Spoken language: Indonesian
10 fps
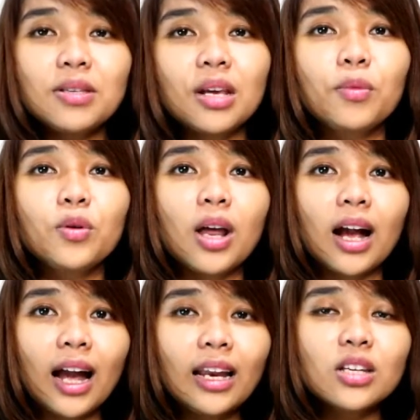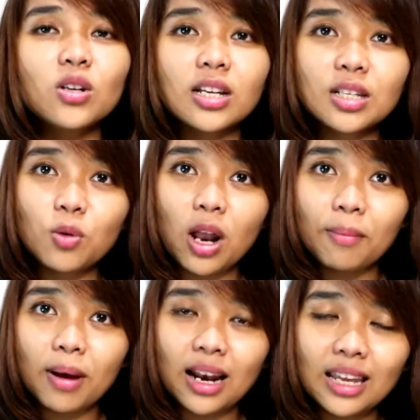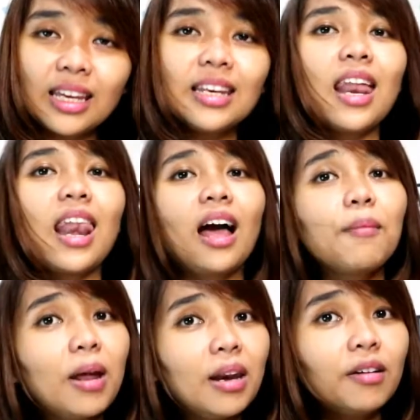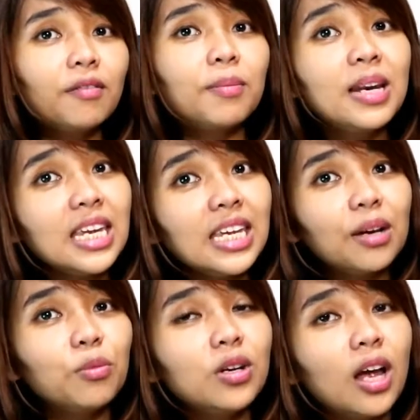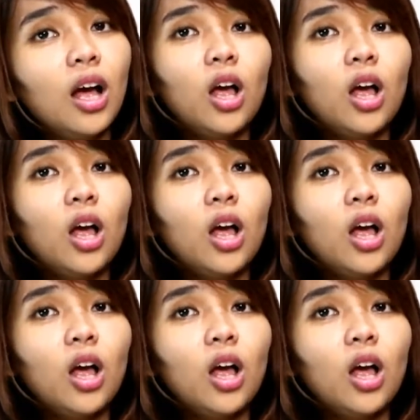bisa menggunakan isolasi bolak balik dan lakban bening ya bunda